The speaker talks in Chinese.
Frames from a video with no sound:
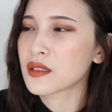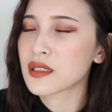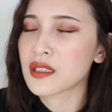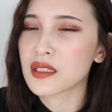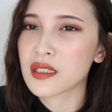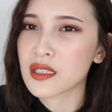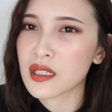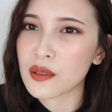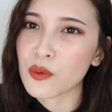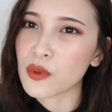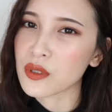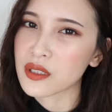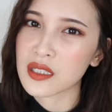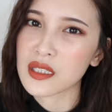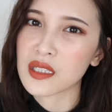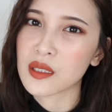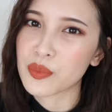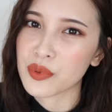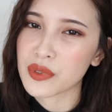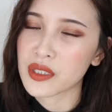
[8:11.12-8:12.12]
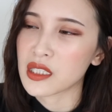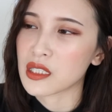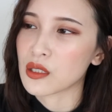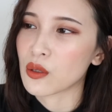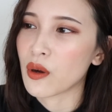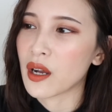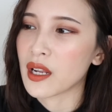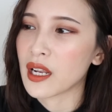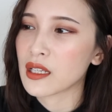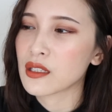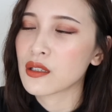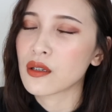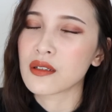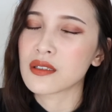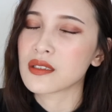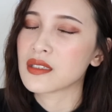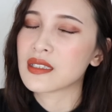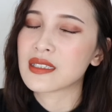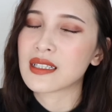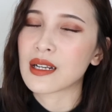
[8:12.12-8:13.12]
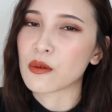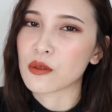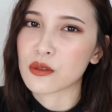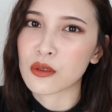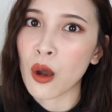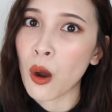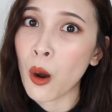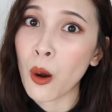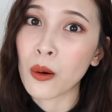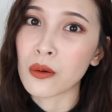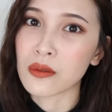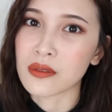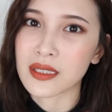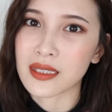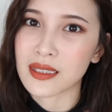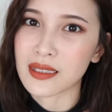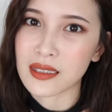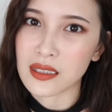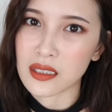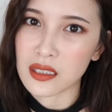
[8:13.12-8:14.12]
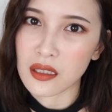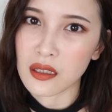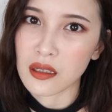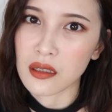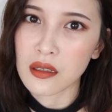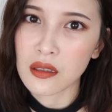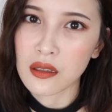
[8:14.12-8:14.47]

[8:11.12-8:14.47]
真的我真的不喜欢，它用了真的让我痛死了。